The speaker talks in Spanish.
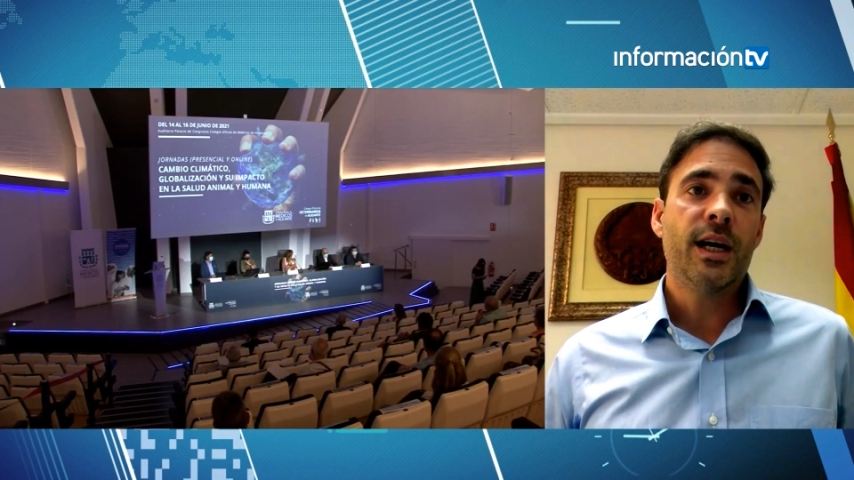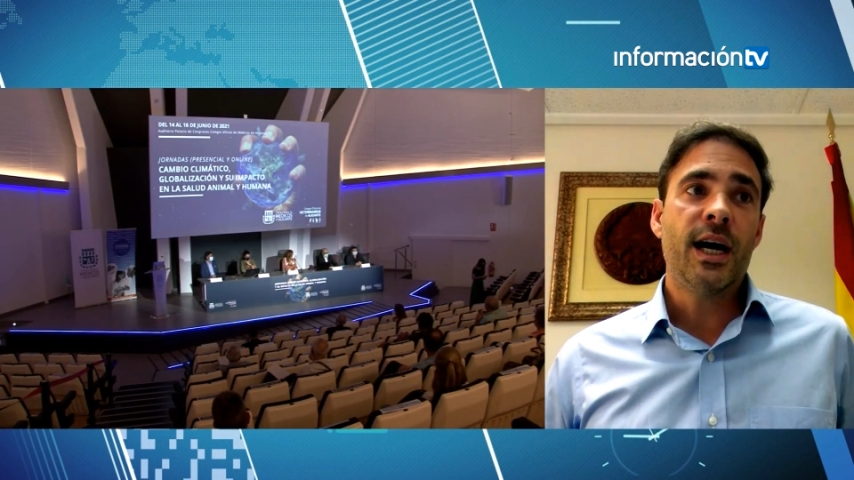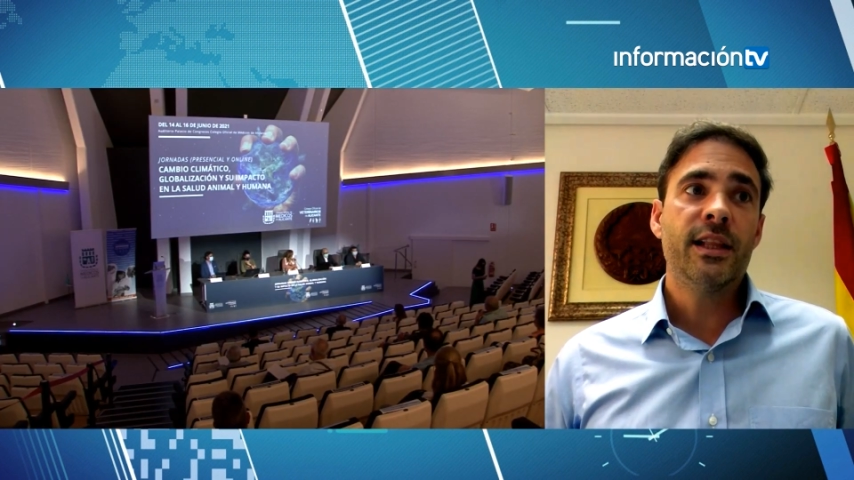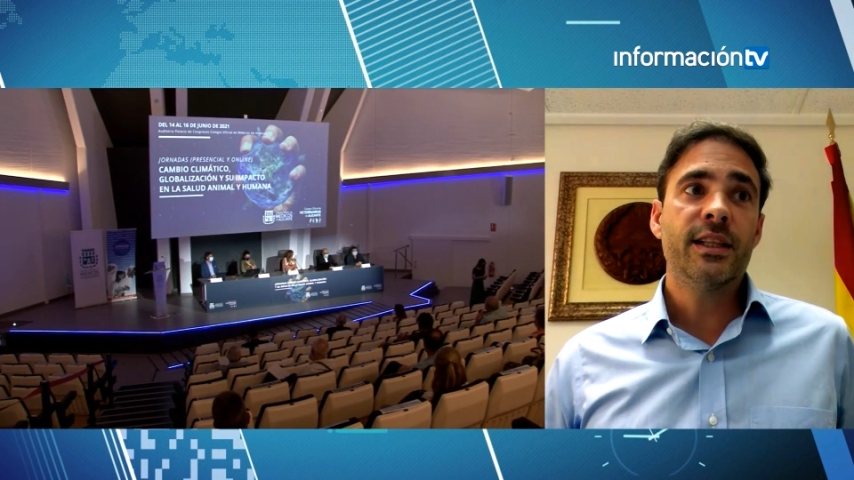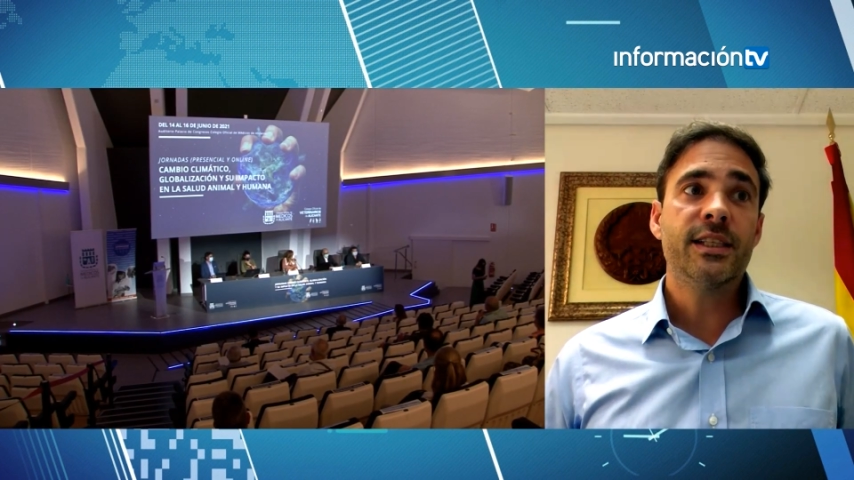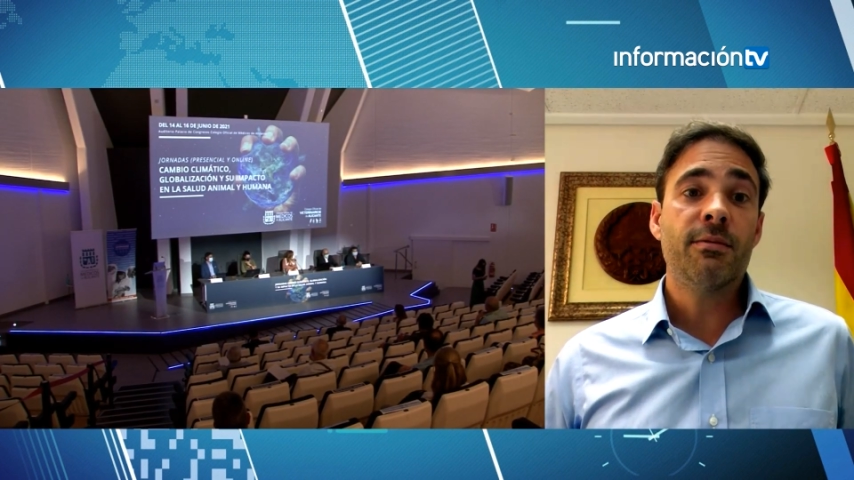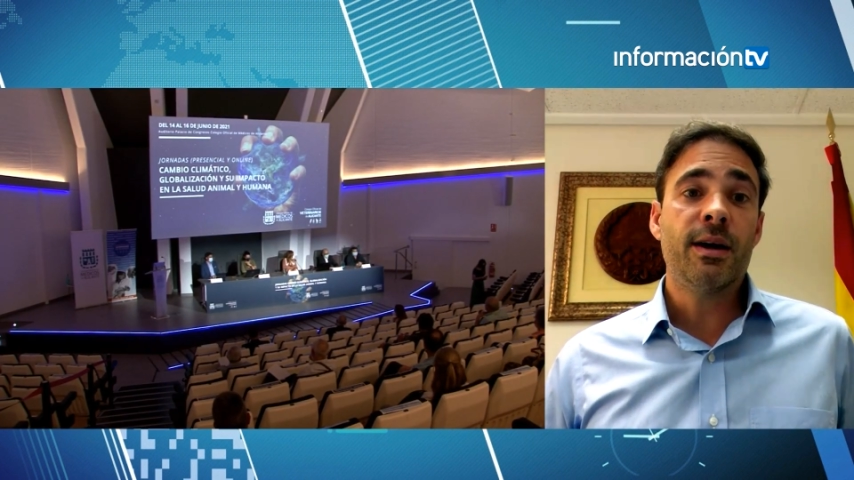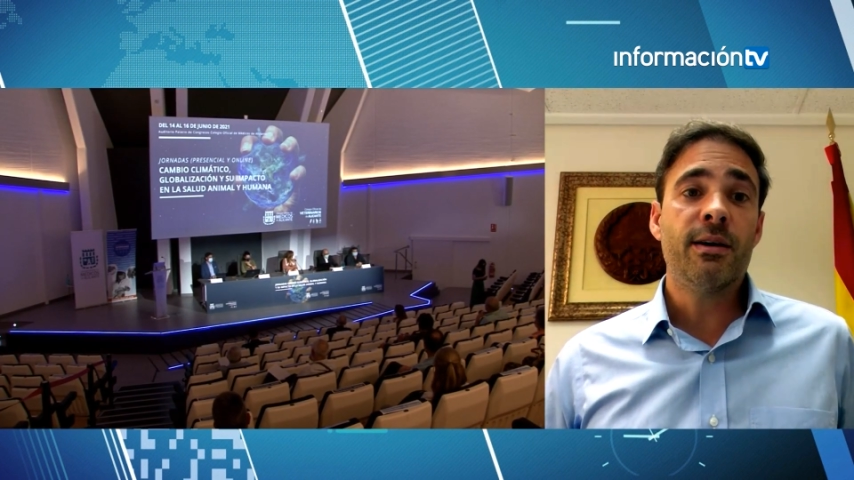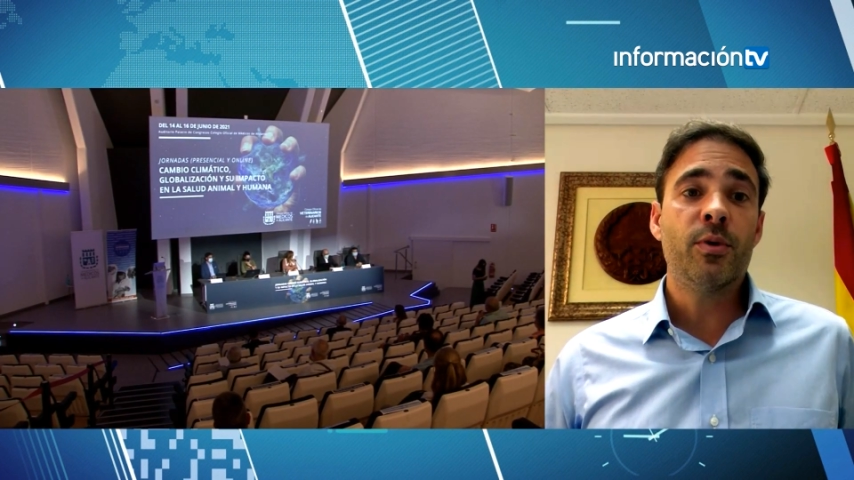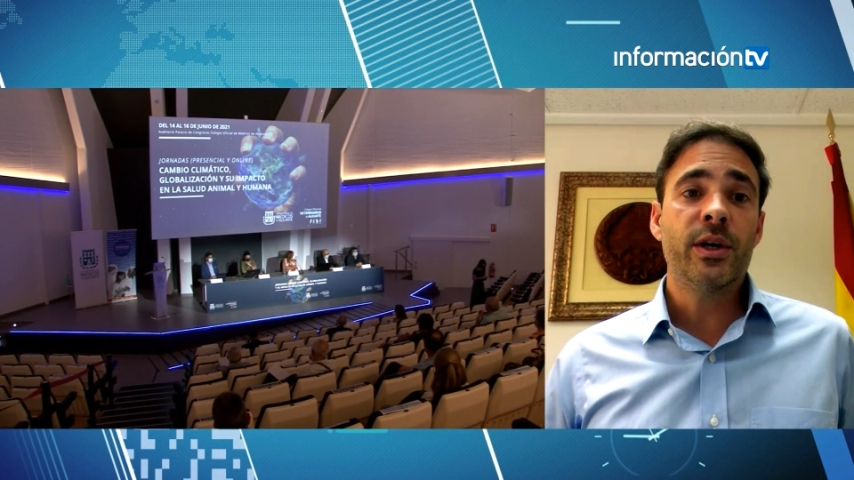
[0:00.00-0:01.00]
Antes
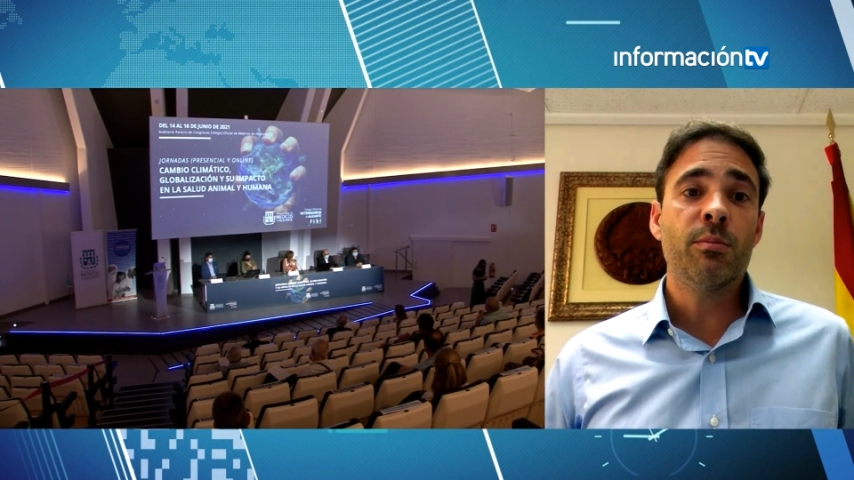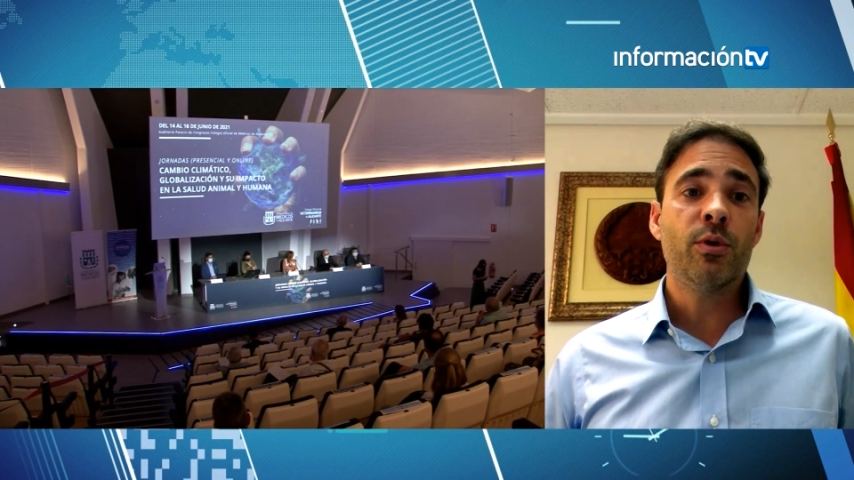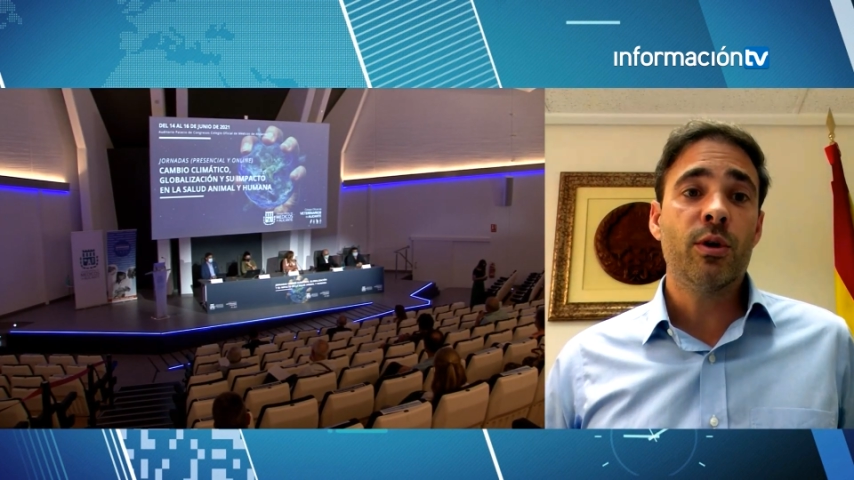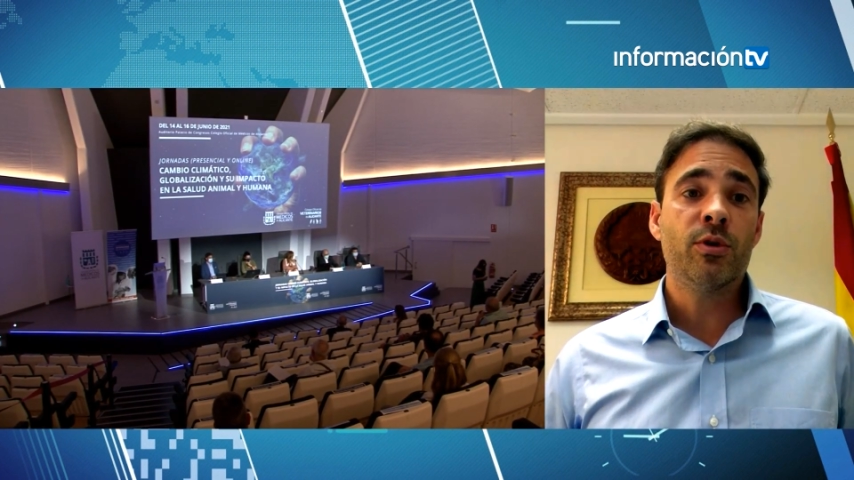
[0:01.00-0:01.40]
hablaba, por ejemplo,